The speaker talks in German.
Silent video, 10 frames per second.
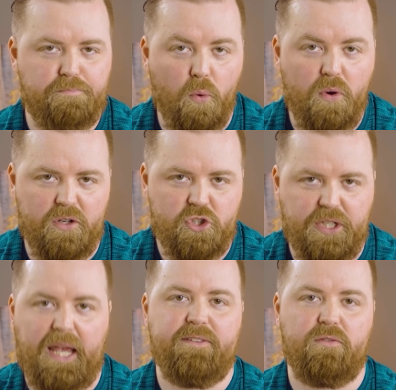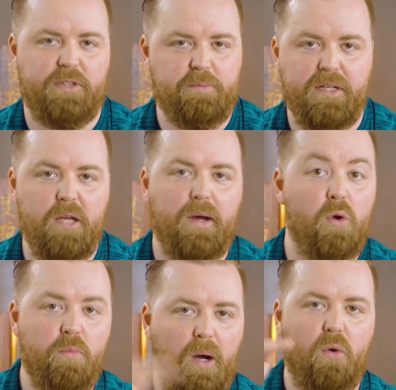purer Stress und ich bin immer
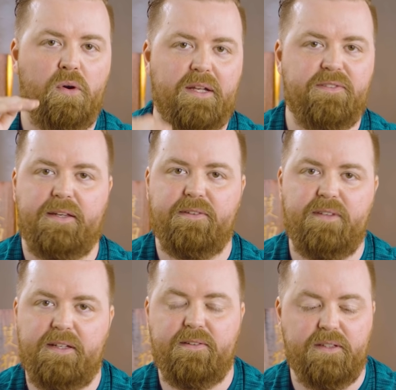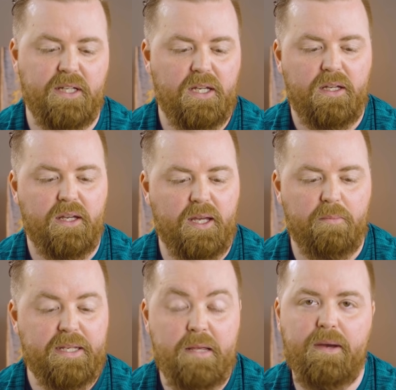über 166, äh,
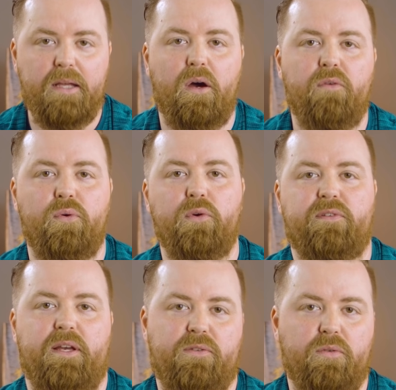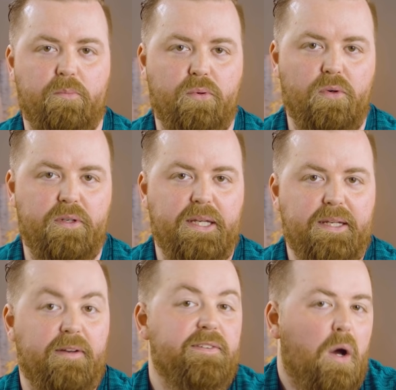bin immer auf Höchstleistung gepolt.
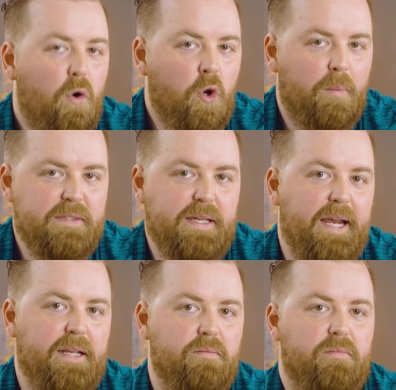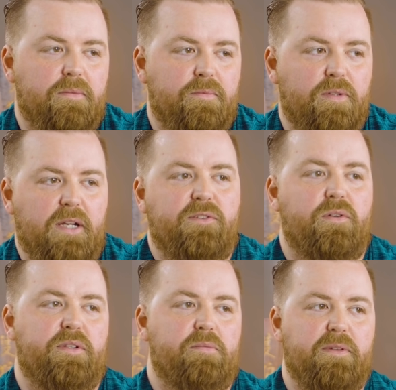Was auch nochmal zeigt, vielleicht
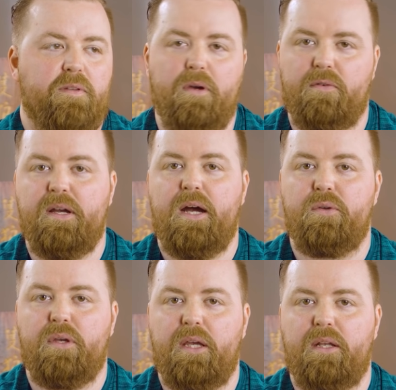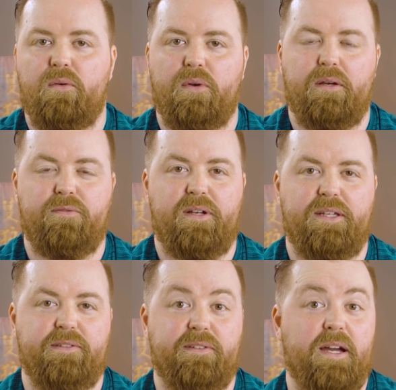sollte ich ein bisschen mehr auf Cardio gehen oder
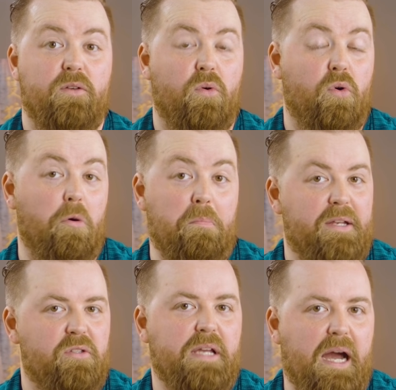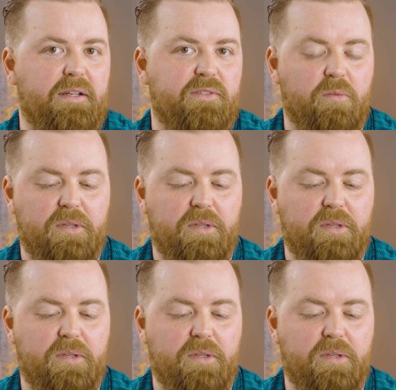vielleicht ist Cardio auch komplett gar nichts für